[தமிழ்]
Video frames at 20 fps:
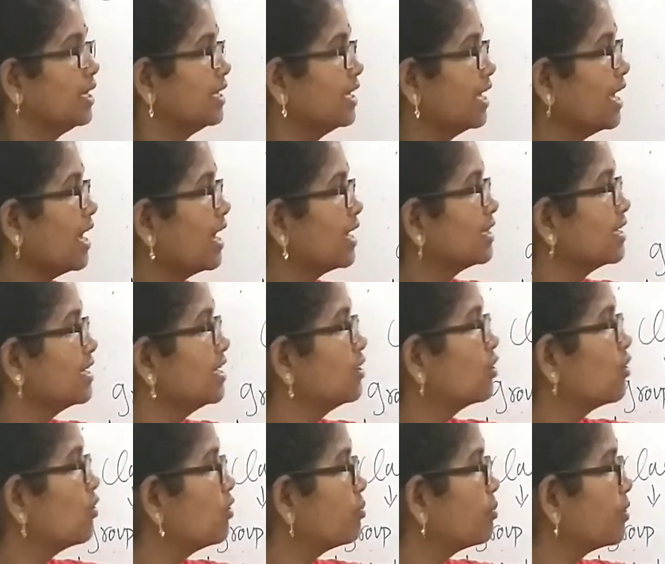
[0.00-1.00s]
ஏன் அதை
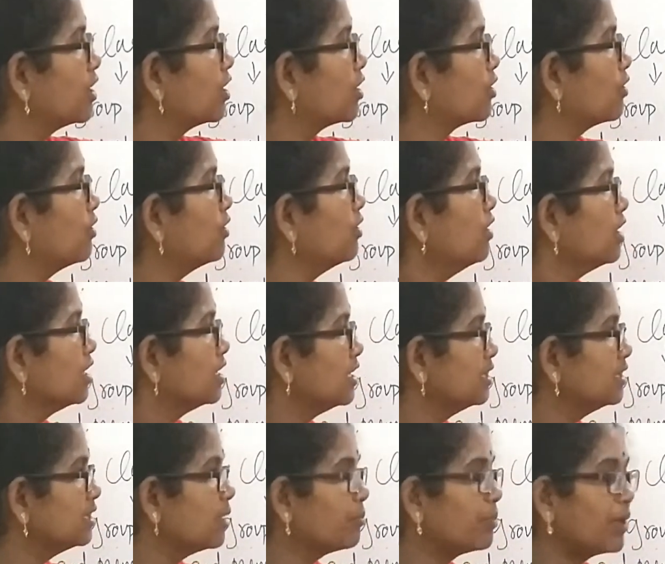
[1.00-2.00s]
இன்க்ளூட் பண்ணுறோம்
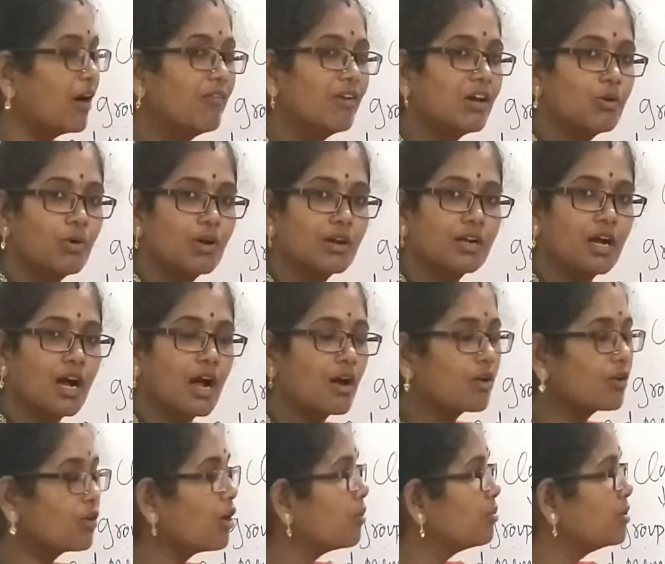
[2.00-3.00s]
இந்த பவர் ஒர்க்
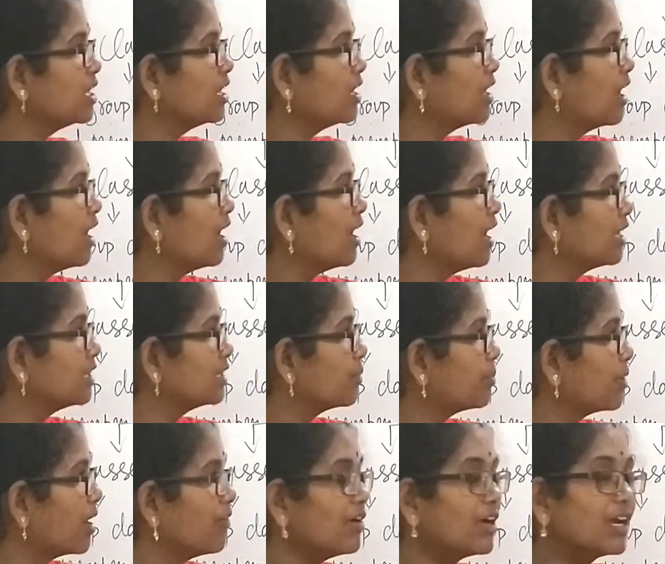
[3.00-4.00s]
ஆகணும் அப்படின்னா அந்த
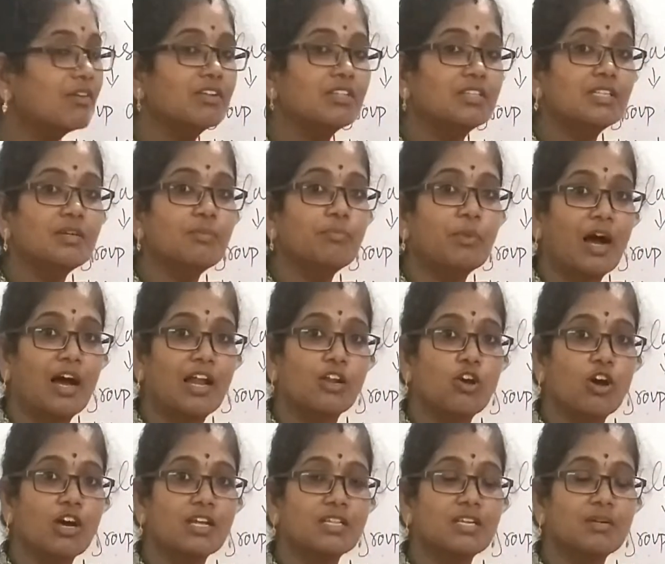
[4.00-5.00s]
பவரை வந்து
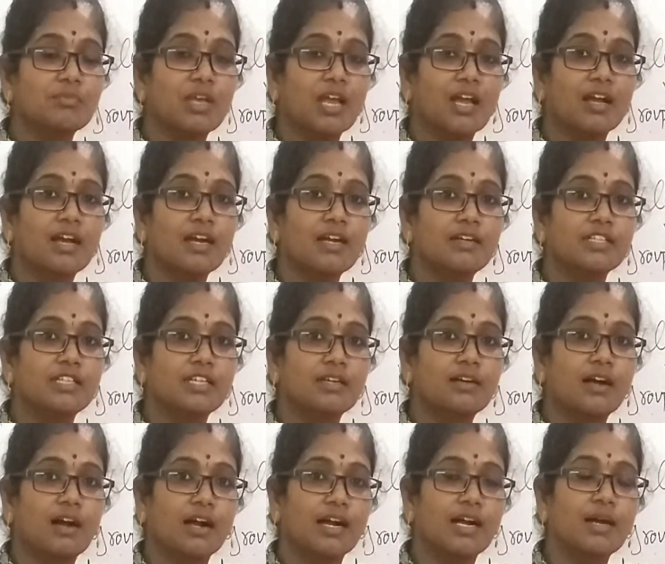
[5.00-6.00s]
அல்கோரிதம் எங்கே
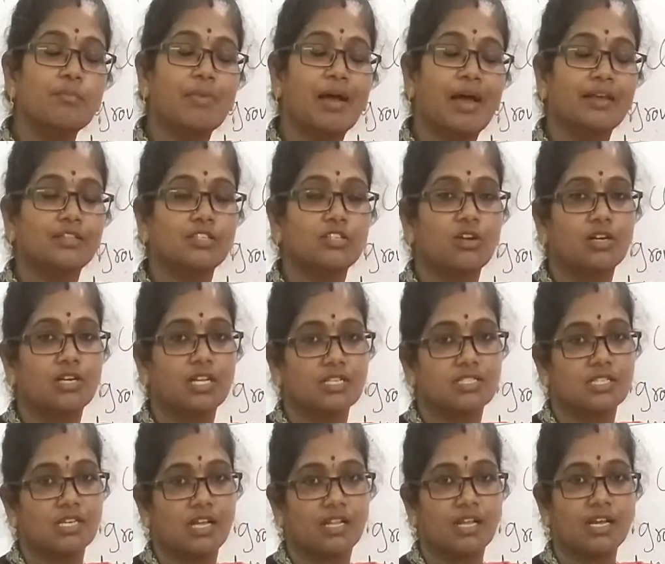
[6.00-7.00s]
எழுதியிருக்காங்க மேத் டாட்
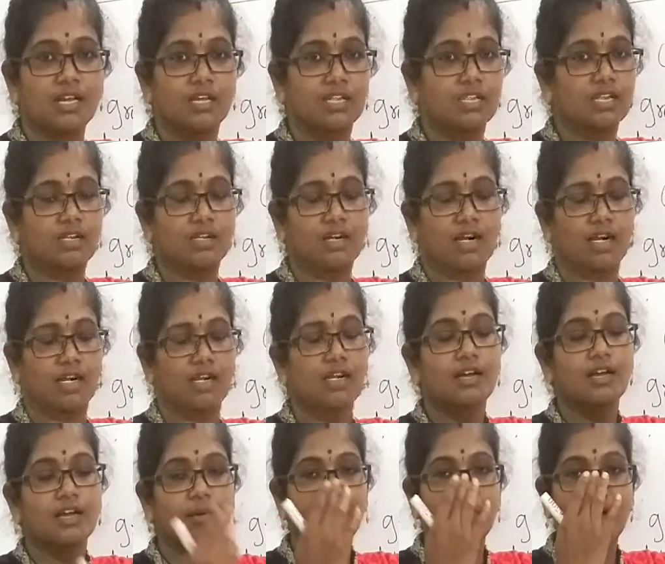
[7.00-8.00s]
ஹெச்சில் தான் எழுதியிருக்காங்க
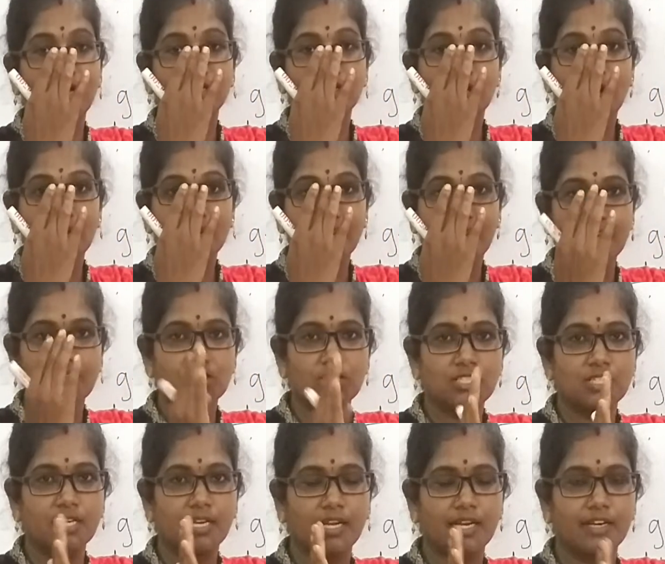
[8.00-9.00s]
மேத் டாட்
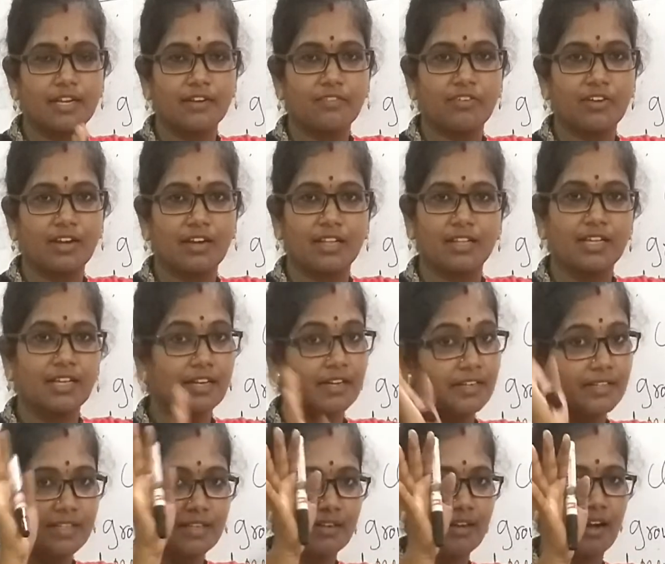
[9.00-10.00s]
ஹெச்ன்ற ஹெட்டர் ஃபைலில் தான்
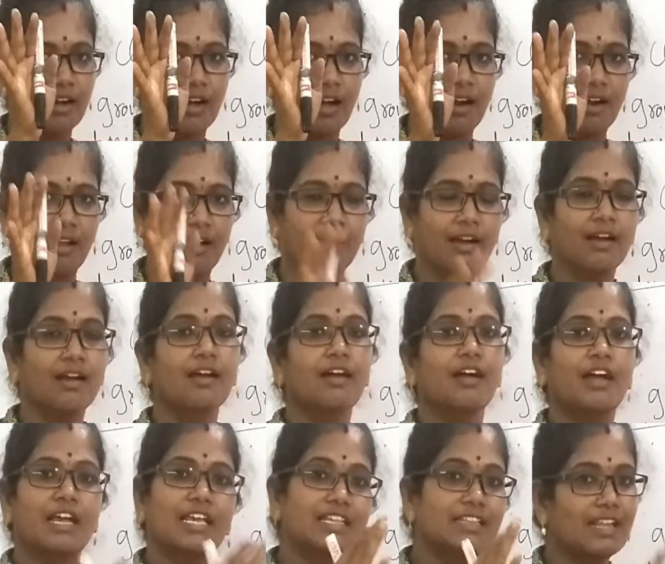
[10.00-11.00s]
எழுதியிருக்காங்க ஆனால்
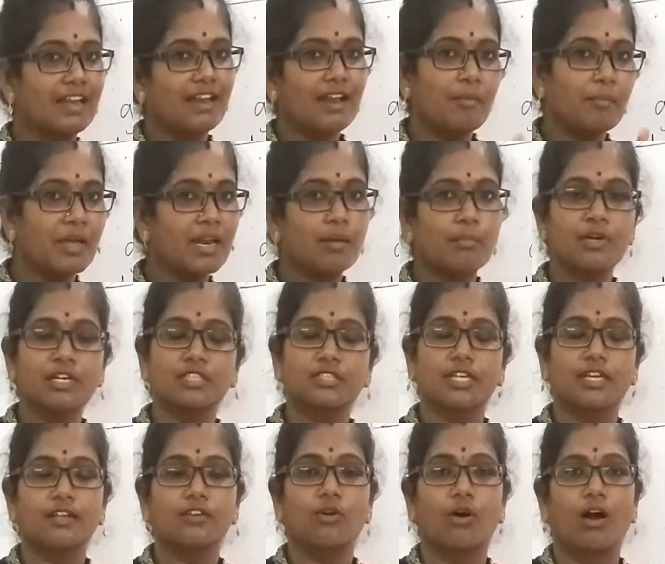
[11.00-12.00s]
இதெல்லாமே நமக்கு
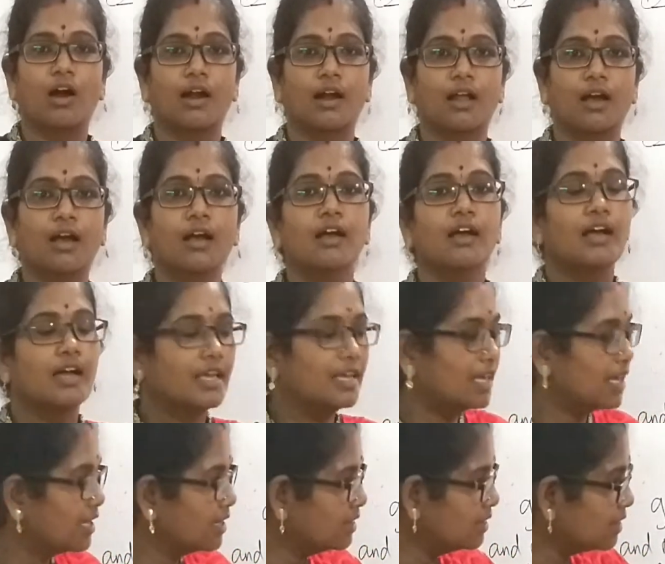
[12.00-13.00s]
தெரியும் ஆனால்
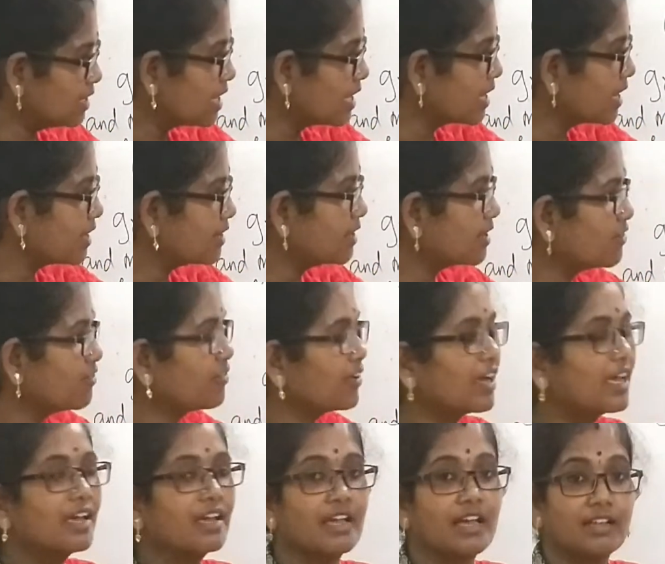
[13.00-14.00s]
என்ன ஹெட்டர்
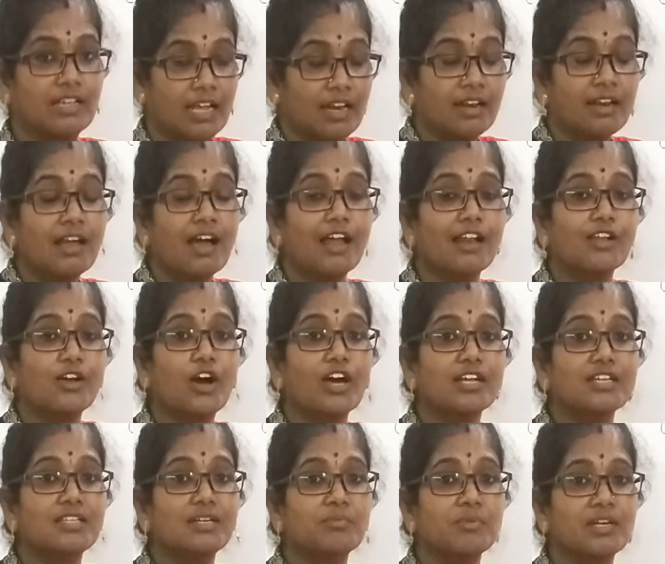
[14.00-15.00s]
ஃபை என்ன
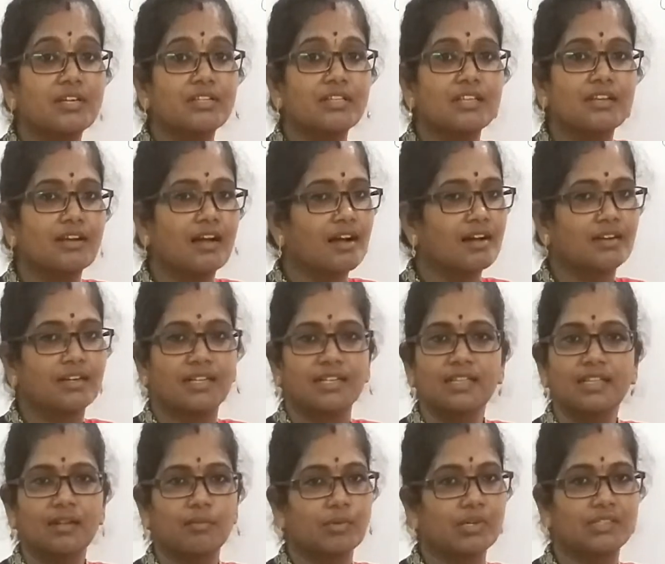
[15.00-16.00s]
அல்காரிதம்
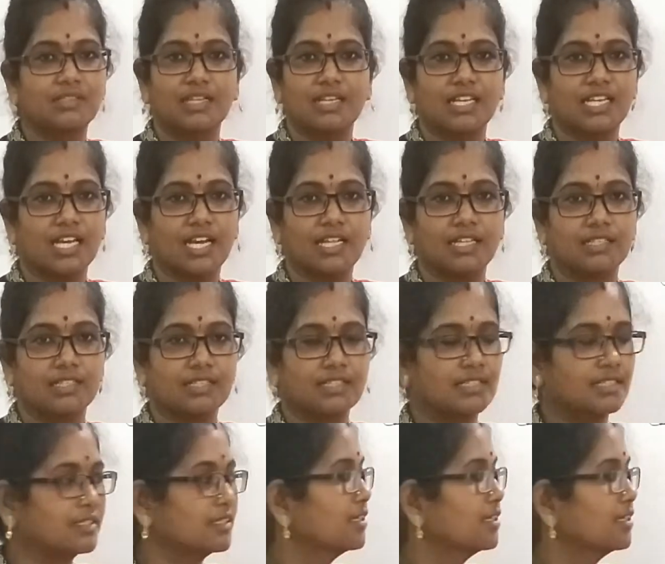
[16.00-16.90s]
எழுதியிருக்காங்கன்றது நமக்கு தெரியாது